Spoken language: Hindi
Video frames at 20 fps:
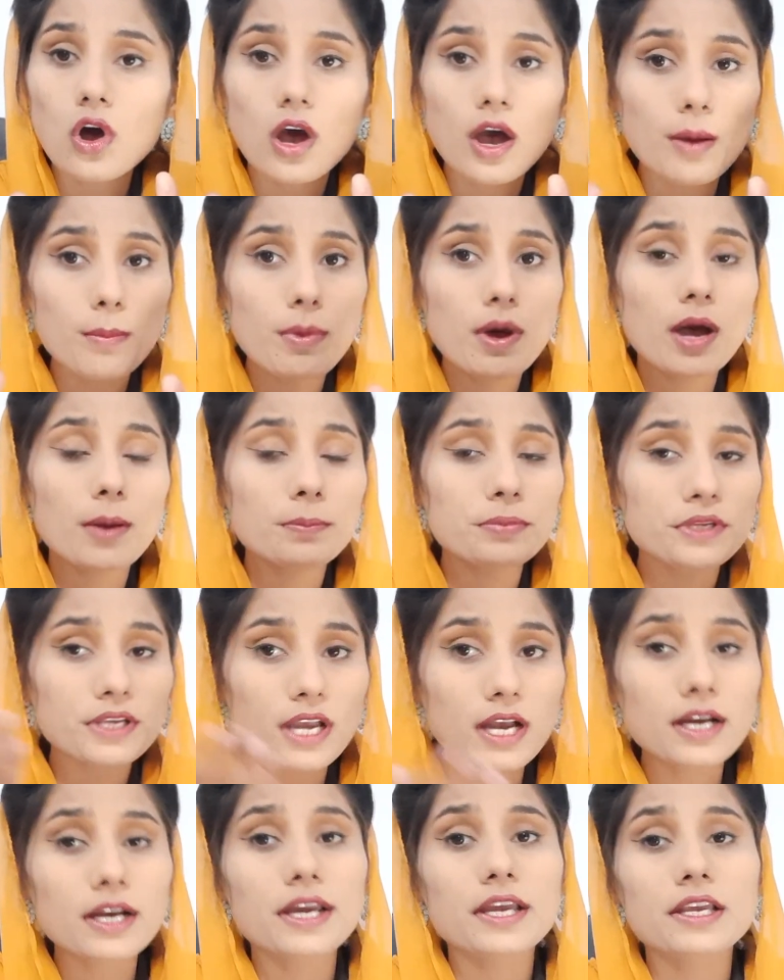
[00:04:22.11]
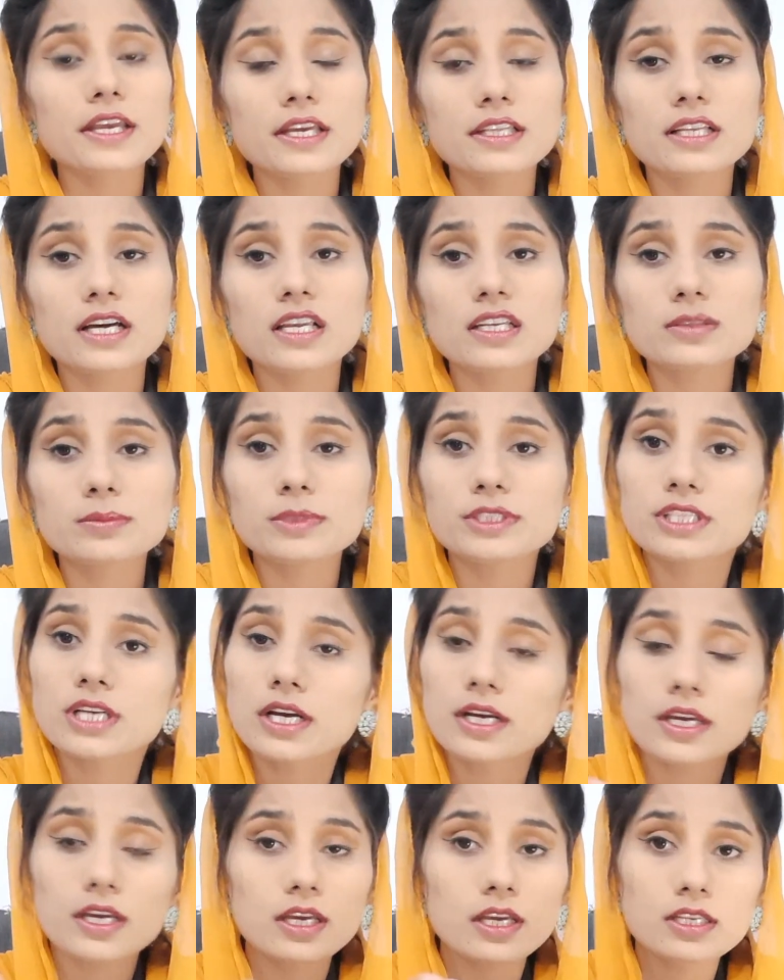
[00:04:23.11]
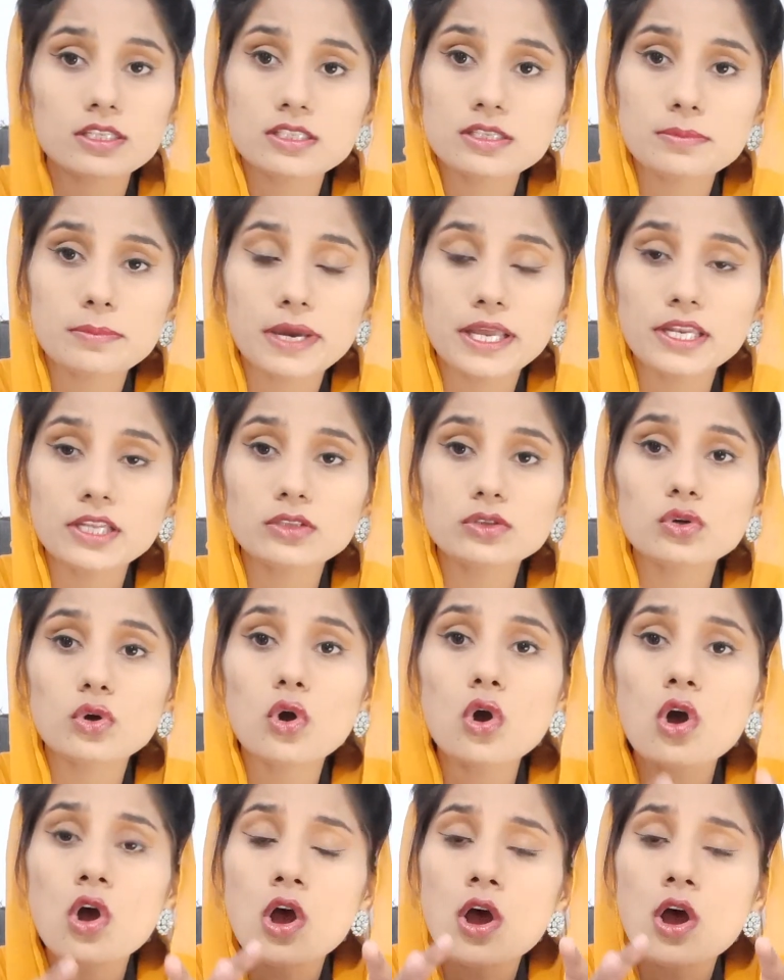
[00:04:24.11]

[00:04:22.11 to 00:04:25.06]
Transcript: अब आप क्या कहेंगे अदालत में जाके कि जी मैंने तो